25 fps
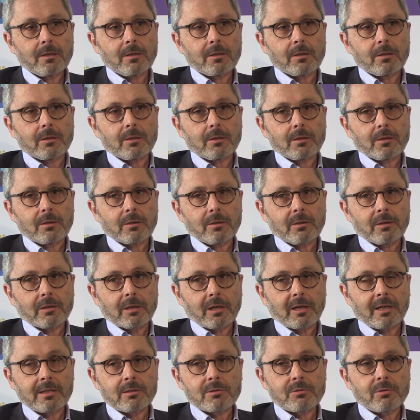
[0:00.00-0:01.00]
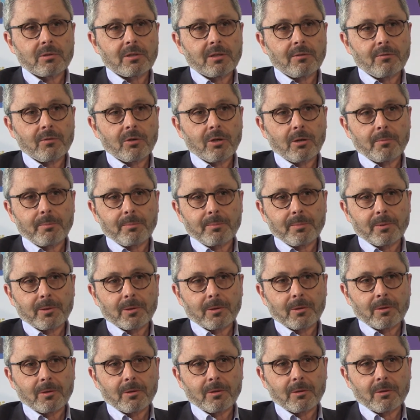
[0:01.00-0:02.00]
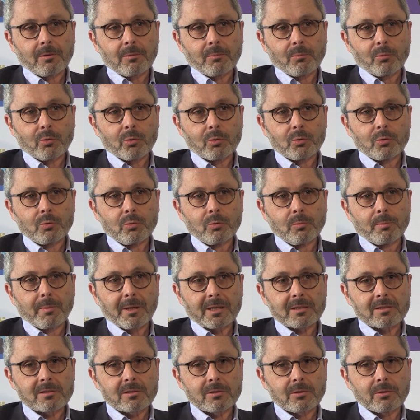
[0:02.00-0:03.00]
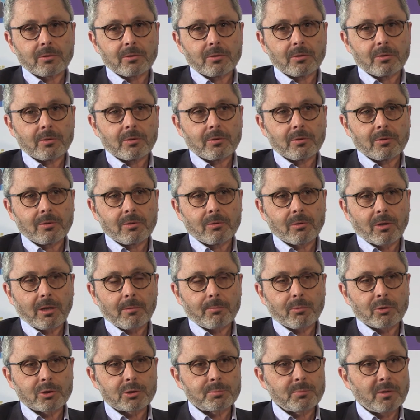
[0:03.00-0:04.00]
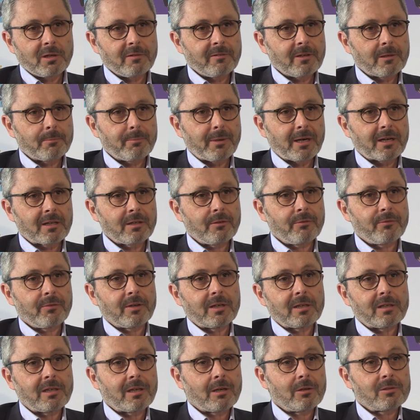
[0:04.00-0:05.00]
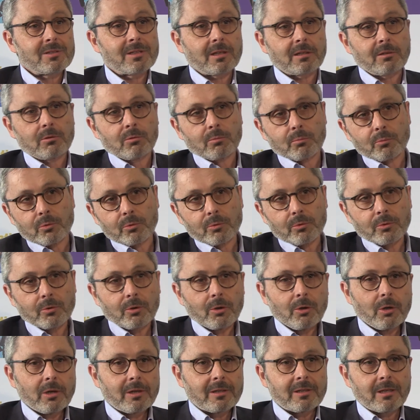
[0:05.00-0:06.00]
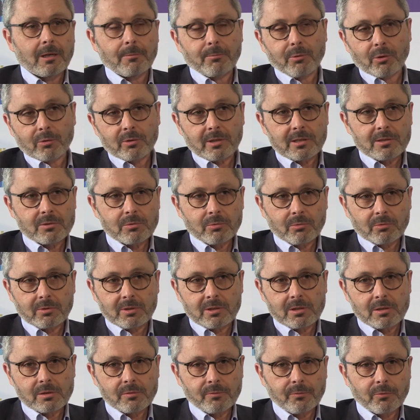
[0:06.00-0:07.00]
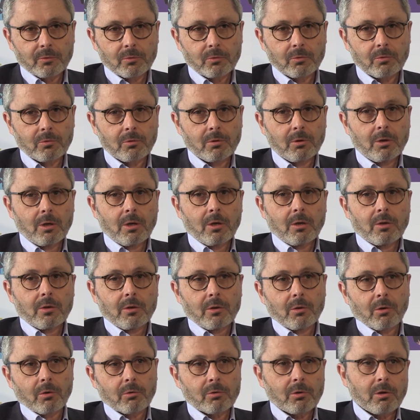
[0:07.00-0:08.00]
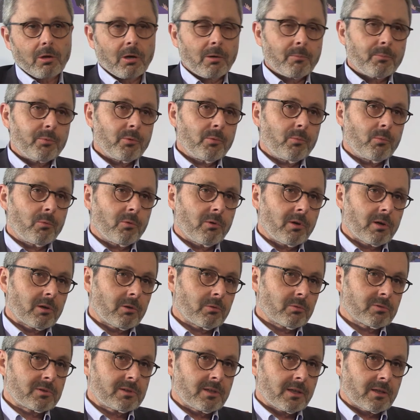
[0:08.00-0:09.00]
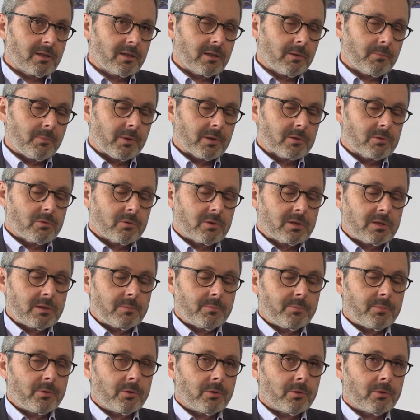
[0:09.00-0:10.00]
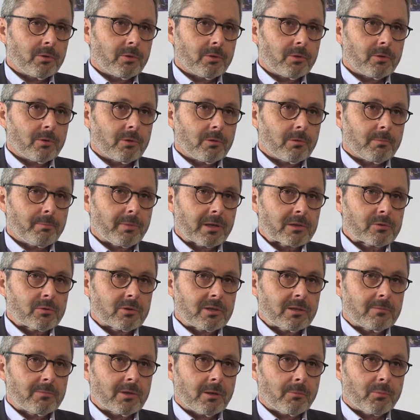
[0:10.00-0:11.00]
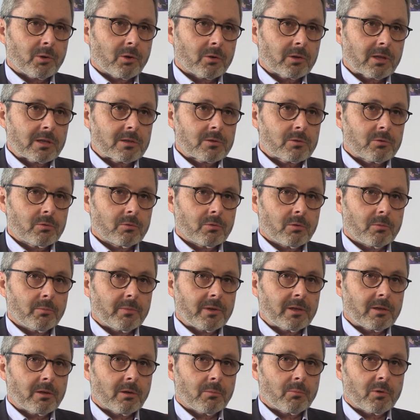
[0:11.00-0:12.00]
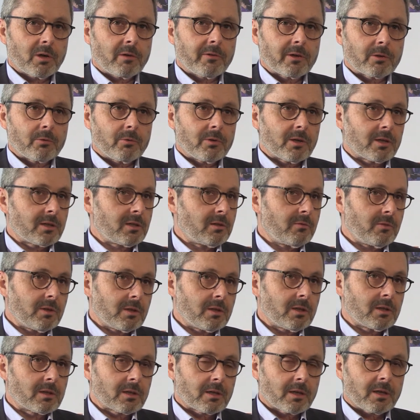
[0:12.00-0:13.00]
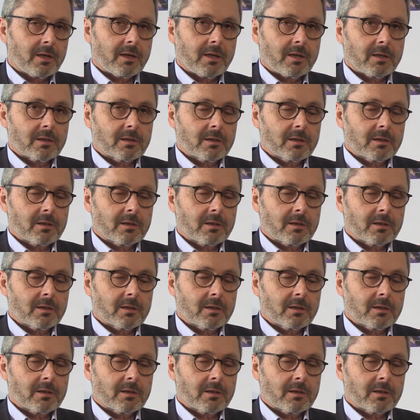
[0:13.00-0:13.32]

Euh, Rennes se développe euh, beaucoup parce que euh, le rapprochement avec Paris fait qu'il y a un certain nombre d'implantations qui se font. Nantes un peu moins concernée par ce type d'implantation, mais néanmoins avec une activité très,